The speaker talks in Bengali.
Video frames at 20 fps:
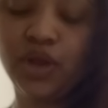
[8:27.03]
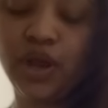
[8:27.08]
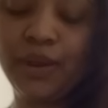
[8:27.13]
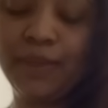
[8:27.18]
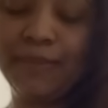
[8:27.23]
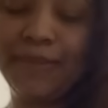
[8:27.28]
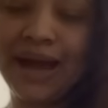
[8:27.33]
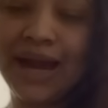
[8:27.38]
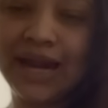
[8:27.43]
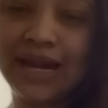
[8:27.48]

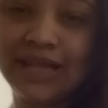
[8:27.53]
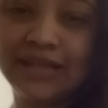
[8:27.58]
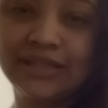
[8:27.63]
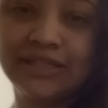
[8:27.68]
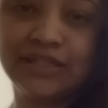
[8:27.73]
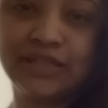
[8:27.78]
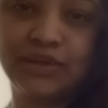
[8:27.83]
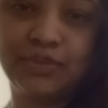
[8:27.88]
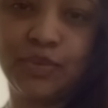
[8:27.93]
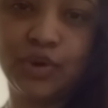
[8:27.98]
হয়
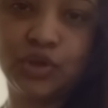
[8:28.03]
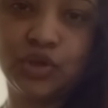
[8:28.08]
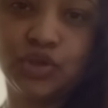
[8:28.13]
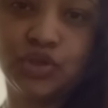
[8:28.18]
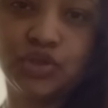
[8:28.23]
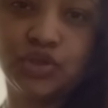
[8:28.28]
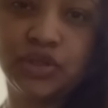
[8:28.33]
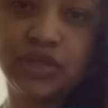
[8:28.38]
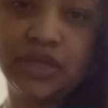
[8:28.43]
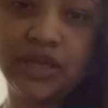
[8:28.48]
বাংলাদেশের মতো
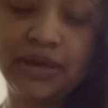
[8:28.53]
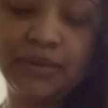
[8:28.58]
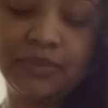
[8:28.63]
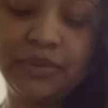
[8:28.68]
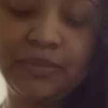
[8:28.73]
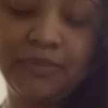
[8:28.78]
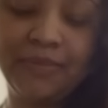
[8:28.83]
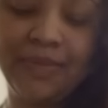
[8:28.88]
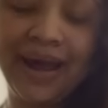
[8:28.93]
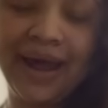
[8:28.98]
যদি
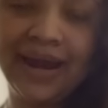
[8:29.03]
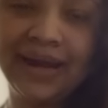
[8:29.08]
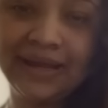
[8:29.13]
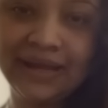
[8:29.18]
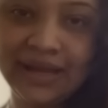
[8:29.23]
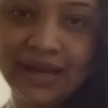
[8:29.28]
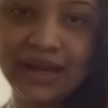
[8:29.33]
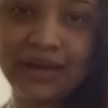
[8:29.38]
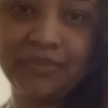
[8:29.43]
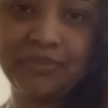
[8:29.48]
আমি মার
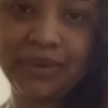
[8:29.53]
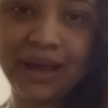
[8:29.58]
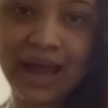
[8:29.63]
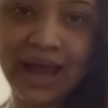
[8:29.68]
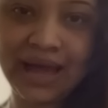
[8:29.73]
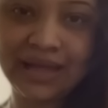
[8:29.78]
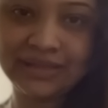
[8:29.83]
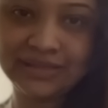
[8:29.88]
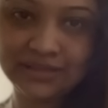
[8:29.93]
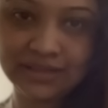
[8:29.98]
গালা
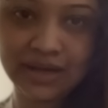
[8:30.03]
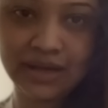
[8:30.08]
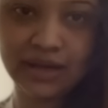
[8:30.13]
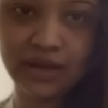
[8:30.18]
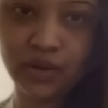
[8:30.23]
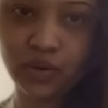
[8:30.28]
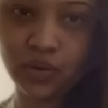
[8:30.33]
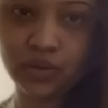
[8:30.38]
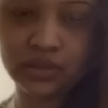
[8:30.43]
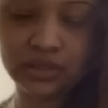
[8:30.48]
ভাত
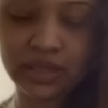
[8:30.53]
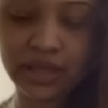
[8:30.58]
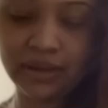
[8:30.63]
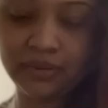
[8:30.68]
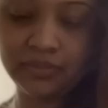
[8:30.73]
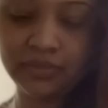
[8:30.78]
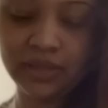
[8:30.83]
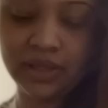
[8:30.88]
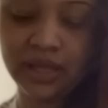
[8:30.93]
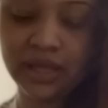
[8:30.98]
রান্না
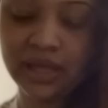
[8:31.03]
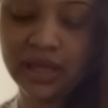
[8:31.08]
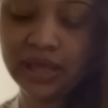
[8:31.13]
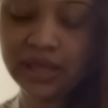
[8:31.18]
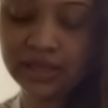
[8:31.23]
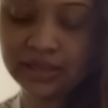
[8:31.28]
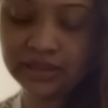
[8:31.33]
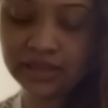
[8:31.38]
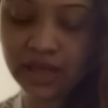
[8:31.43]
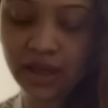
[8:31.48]
করতাম
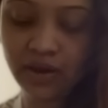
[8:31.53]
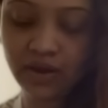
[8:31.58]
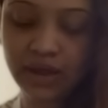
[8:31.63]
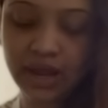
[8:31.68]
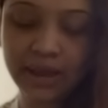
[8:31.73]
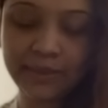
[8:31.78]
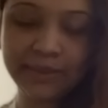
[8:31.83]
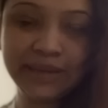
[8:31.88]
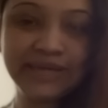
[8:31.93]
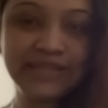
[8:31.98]

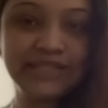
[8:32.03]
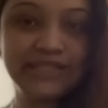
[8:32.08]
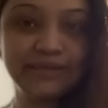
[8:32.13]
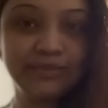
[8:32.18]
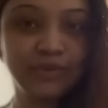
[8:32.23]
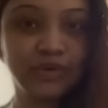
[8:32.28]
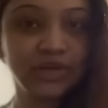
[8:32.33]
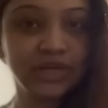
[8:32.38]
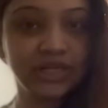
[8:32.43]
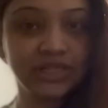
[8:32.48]
তাহলে আমার
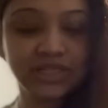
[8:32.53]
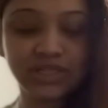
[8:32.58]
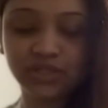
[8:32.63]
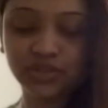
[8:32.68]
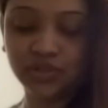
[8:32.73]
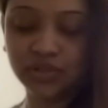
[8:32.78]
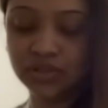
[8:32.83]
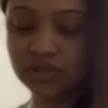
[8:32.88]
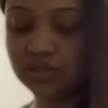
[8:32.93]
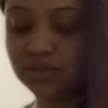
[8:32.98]
জীবনটা
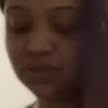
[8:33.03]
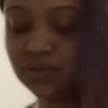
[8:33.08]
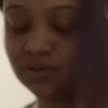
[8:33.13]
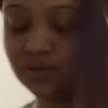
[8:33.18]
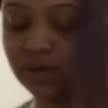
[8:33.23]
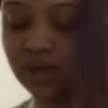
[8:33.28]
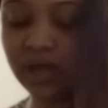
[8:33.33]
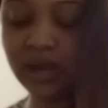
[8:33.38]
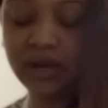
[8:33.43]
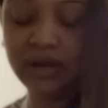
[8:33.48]
শেষ হয়ে যেত
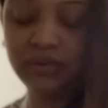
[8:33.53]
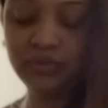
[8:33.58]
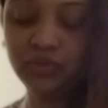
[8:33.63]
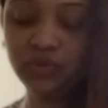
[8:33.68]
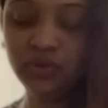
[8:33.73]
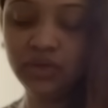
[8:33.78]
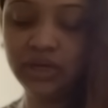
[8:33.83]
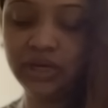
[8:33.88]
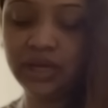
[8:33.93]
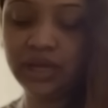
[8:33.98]

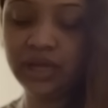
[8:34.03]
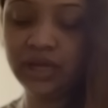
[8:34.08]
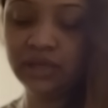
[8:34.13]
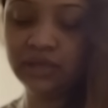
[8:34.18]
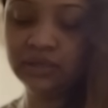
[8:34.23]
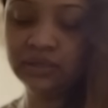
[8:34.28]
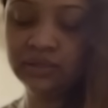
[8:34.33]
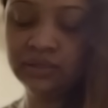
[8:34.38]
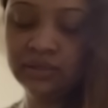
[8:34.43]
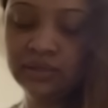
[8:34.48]
আলহামদুলিল্লাহ
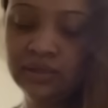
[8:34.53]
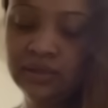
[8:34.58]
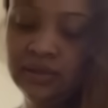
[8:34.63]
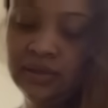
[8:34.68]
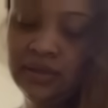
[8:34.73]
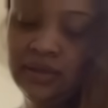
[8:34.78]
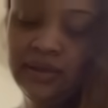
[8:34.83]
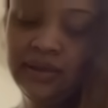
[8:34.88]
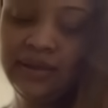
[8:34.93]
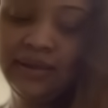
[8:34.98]

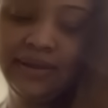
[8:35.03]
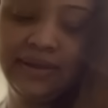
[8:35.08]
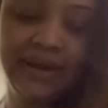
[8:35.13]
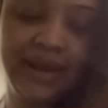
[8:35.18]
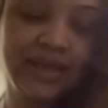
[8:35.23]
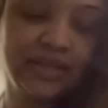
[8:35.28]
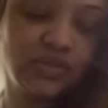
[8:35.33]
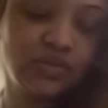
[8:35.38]
রাইস